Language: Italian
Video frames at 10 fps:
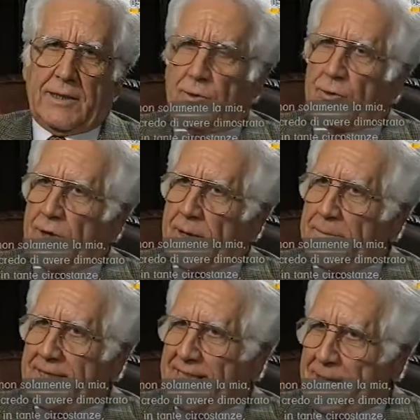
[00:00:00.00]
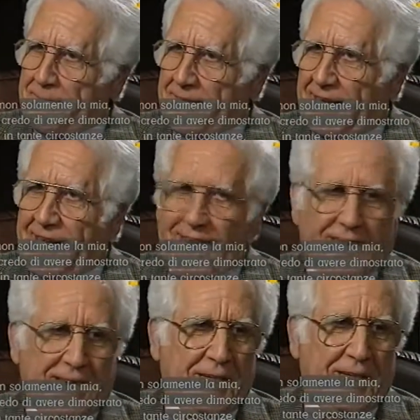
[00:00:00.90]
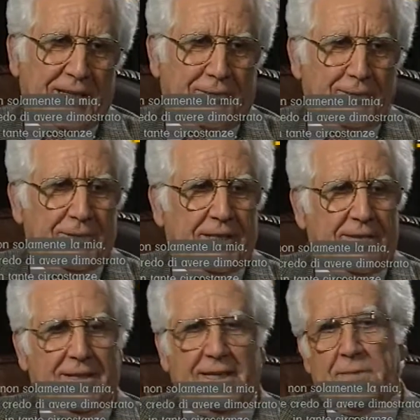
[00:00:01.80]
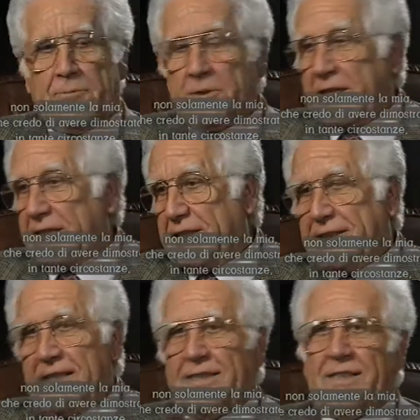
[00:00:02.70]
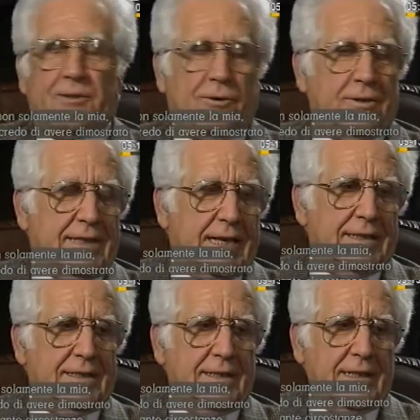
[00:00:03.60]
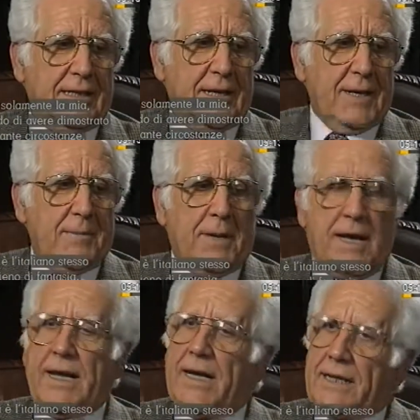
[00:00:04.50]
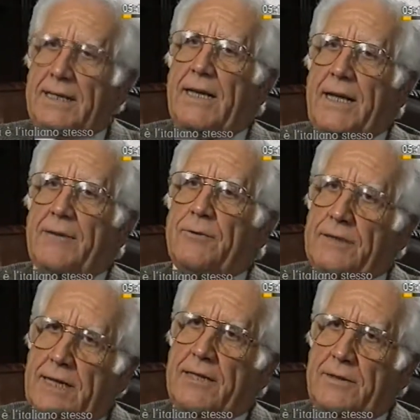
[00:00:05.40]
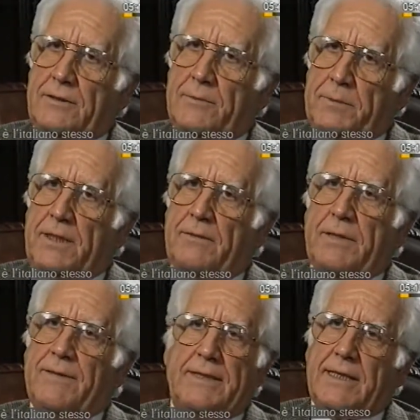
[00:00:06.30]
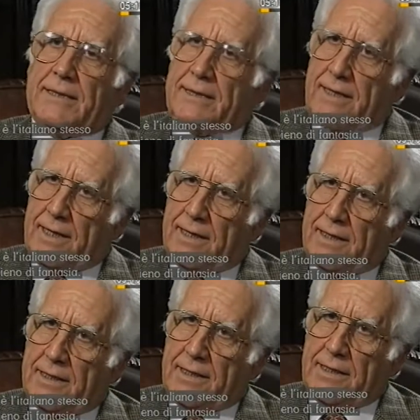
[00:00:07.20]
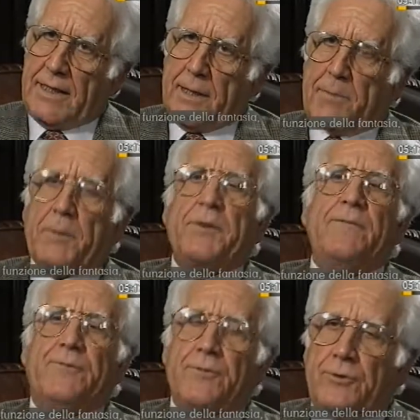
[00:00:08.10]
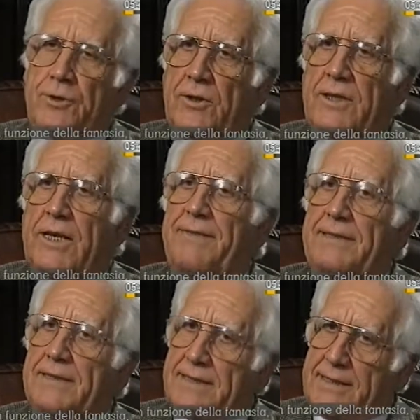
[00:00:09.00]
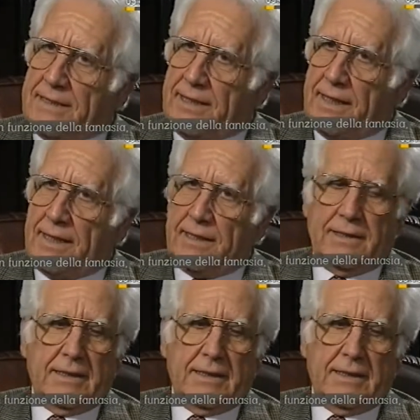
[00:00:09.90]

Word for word: non solamente la mia, che credo di averla dimostrata in tante circostanze, ma è l'italiano stesso pieno di fantasia proprio in funzione della fantasia